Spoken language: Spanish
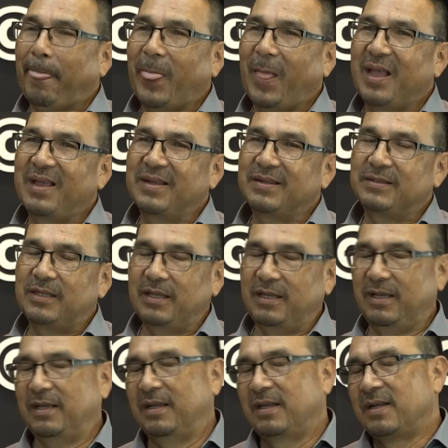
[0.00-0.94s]

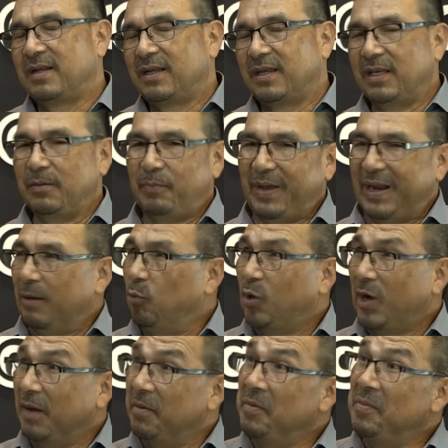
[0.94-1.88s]
Este, y para
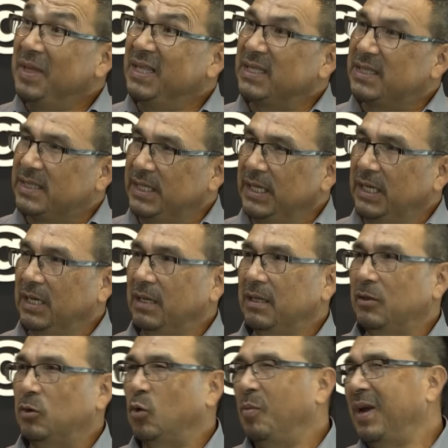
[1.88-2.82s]
buscar mis medicinas
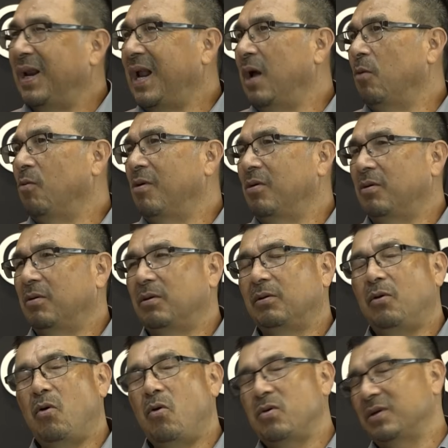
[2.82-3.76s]
y tomar agua.
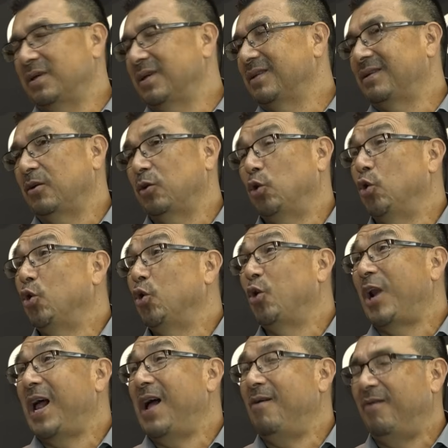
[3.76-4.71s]
No, yo
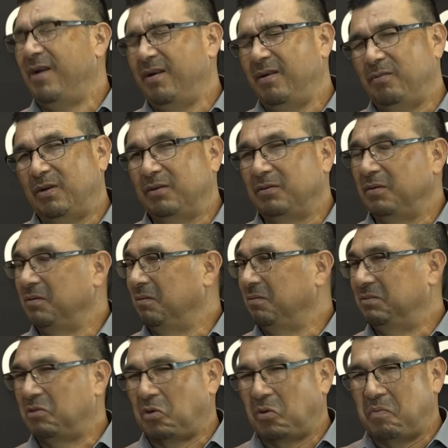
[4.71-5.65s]
lloraba, eh,
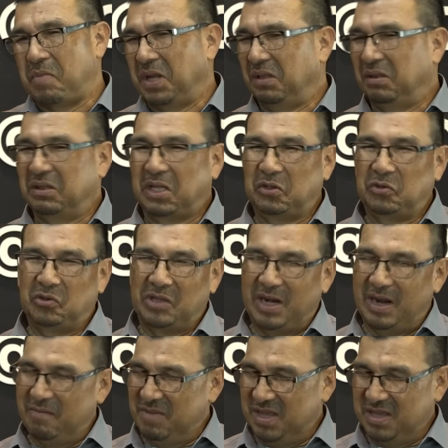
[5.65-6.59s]
tormenta dos de
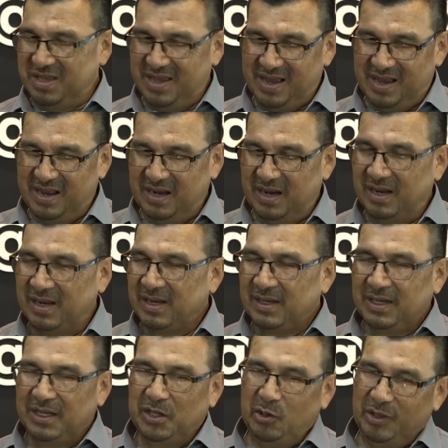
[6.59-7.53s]
la mañana,
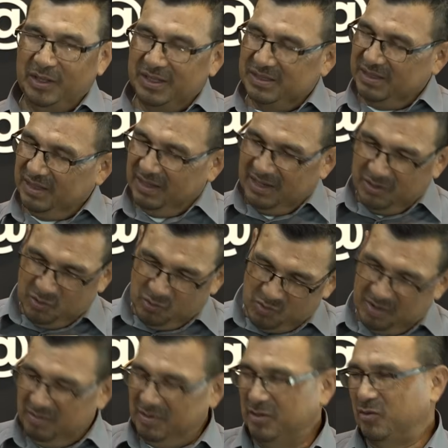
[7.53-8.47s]
y yo decía, no
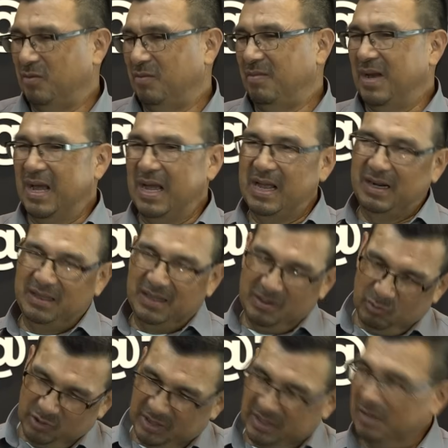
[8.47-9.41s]
vuelvo a tomar,
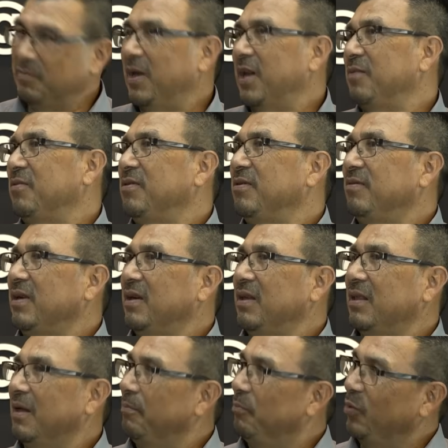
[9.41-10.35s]
debo de cambiar mi
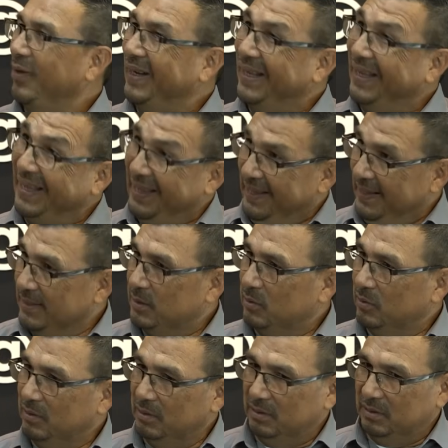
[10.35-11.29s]
vida, porque
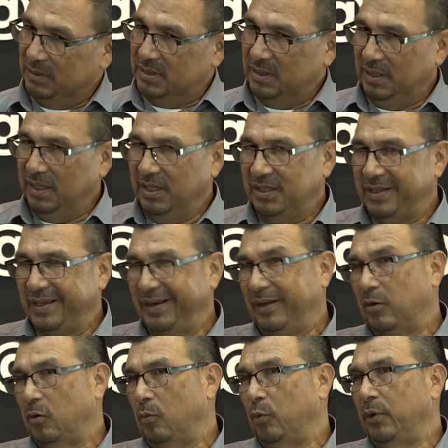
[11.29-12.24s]
eso, ese
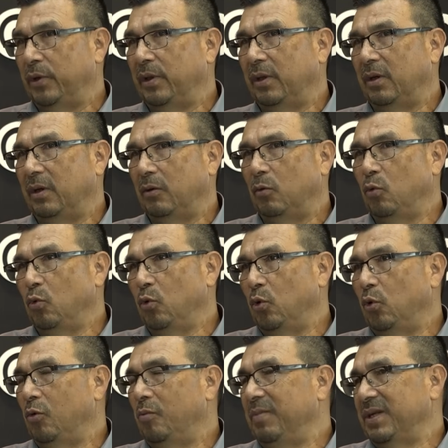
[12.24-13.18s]
interim como de uno
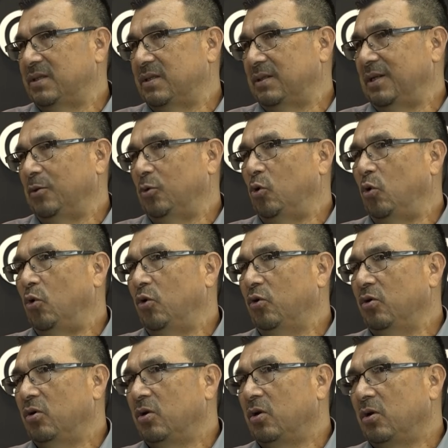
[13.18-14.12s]
o dos meses de
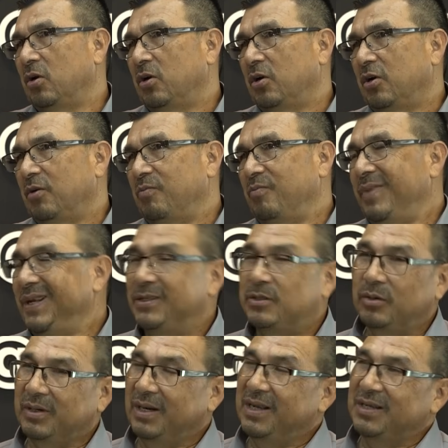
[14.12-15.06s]
dolor, me
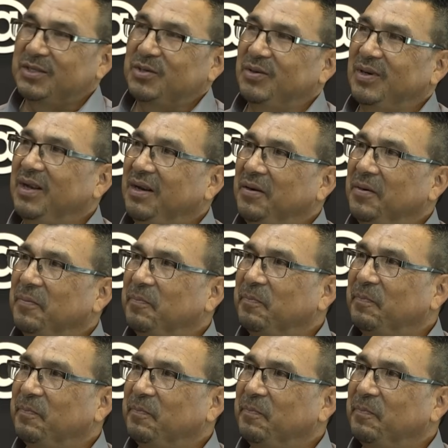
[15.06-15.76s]
hizo reaccionar